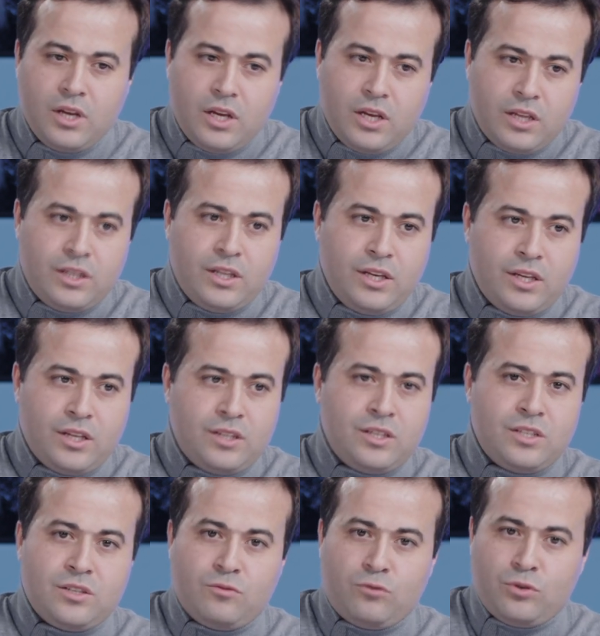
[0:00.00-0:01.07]

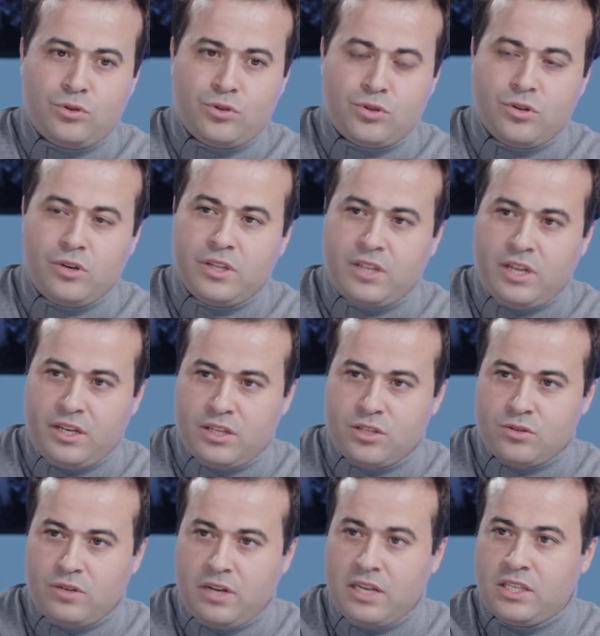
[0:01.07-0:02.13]
des, évolutions
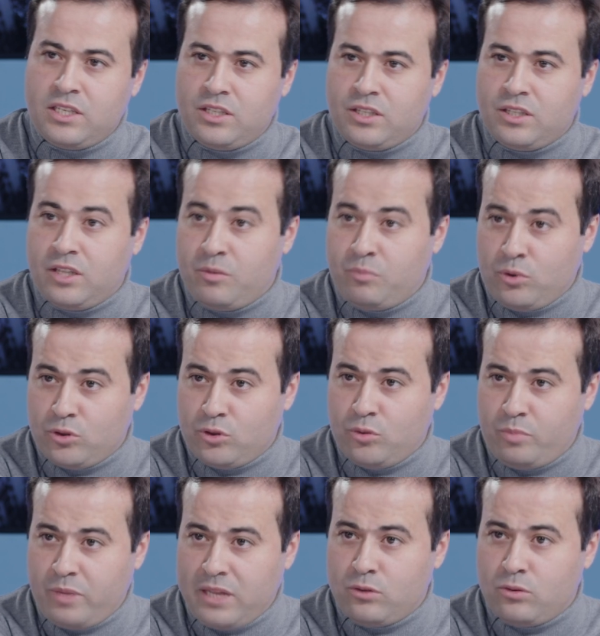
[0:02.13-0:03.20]
internationales qui ne dépendent
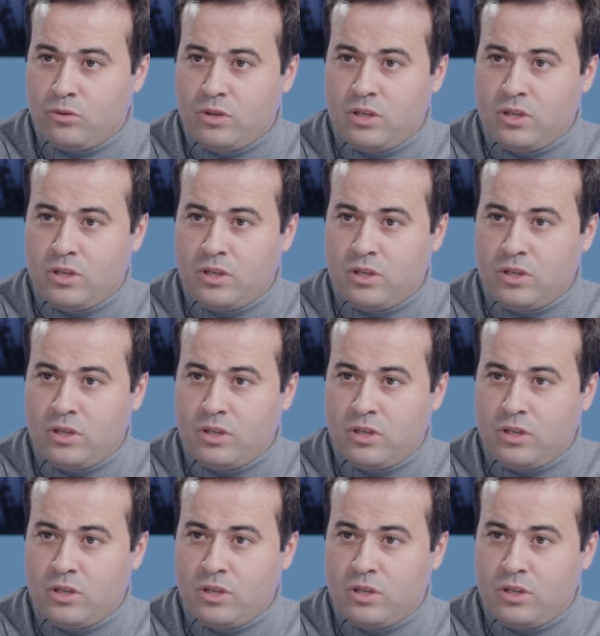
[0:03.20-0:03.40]
pas de